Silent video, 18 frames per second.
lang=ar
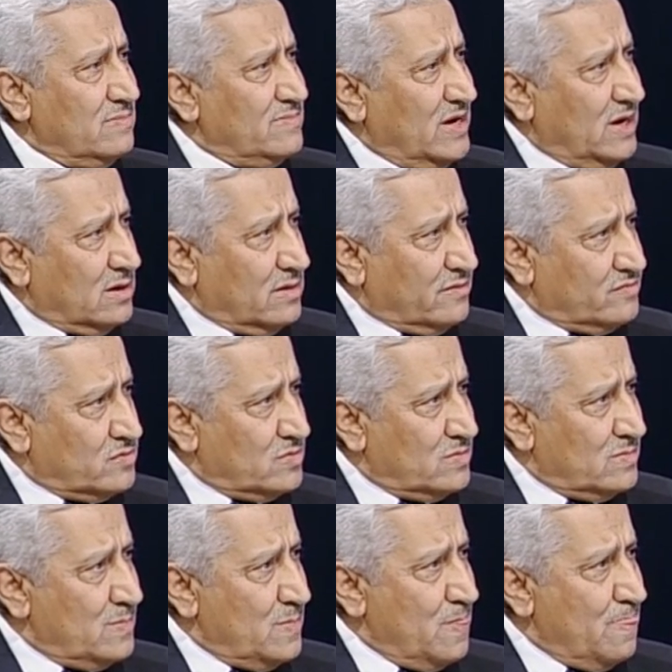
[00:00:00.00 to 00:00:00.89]
بيعرفوا
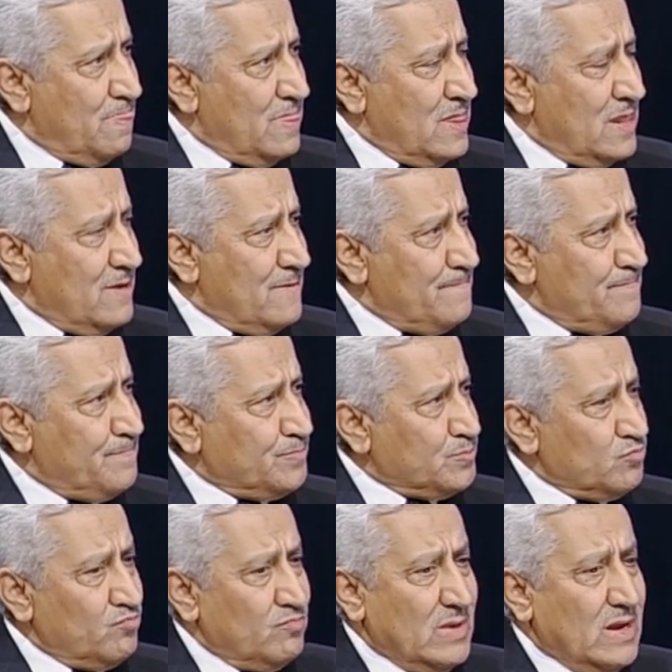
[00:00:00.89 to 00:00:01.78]

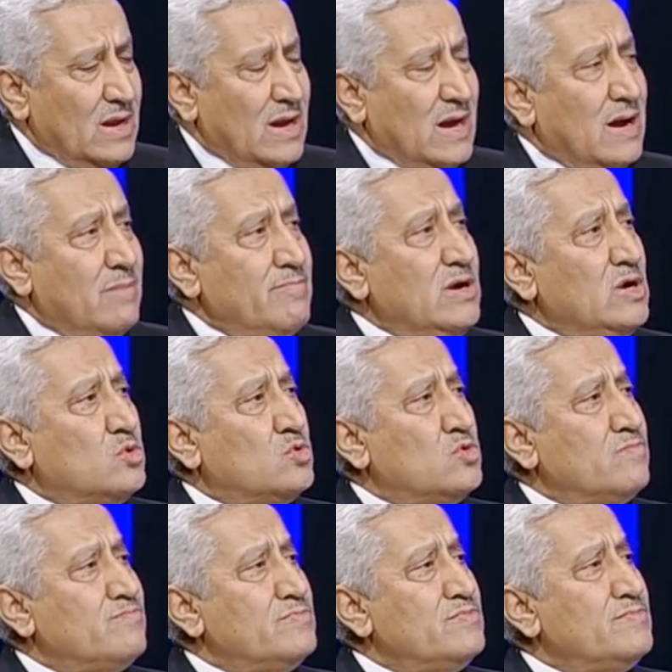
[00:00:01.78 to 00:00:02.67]
عم
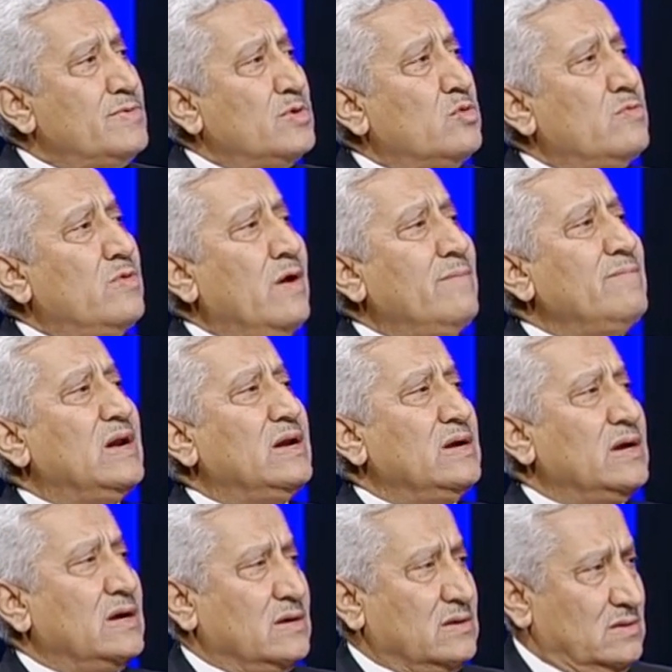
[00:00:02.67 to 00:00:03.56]
نكب ربع
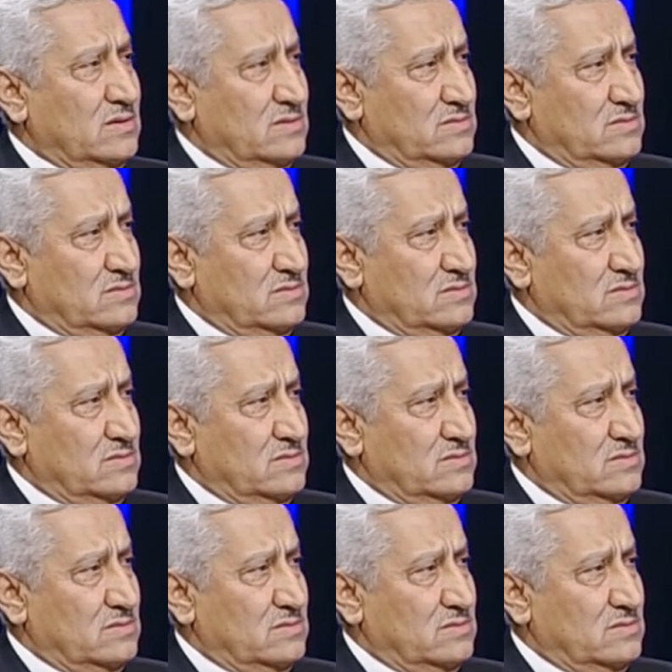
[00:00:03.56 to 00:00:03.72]
مليار